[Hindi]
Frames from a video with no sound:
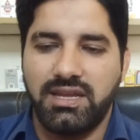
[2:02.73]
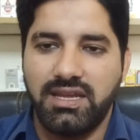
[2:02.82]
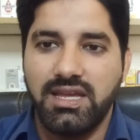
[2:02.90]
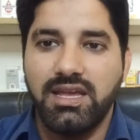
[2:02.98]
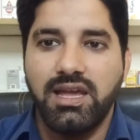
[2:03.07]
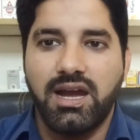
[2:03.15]
में
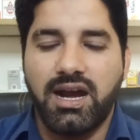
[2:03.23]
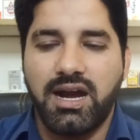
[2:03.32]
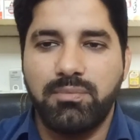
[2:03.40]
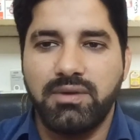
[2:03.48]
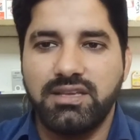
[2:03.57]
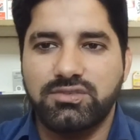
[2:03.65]

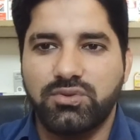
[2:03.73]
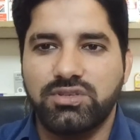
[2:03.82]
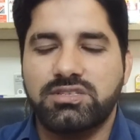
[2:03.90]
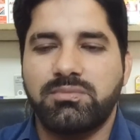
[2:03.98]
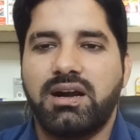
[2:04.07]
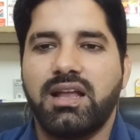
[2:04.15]
आपने इसको
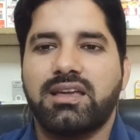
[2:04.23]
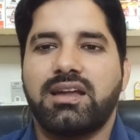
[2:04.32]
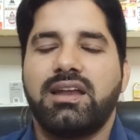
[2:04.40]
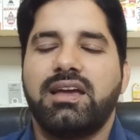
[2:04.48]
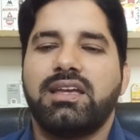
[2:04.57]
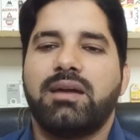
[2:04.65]
इस्तेमाल
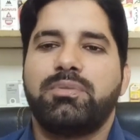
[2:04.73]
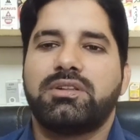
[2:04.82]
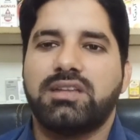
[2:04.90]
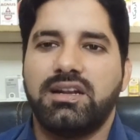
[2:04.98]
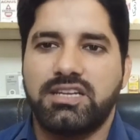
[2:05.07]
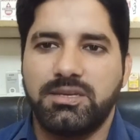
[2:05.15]
करना है या फिर
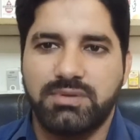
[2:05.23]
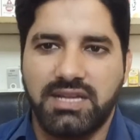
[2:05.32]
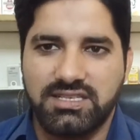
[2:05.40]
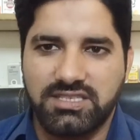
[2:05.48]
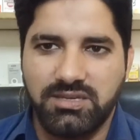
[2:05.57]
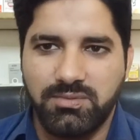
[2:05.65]
थर्टी
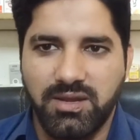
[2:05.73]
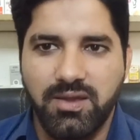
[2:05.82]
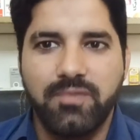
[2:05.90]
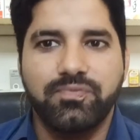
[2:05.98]
पटासी में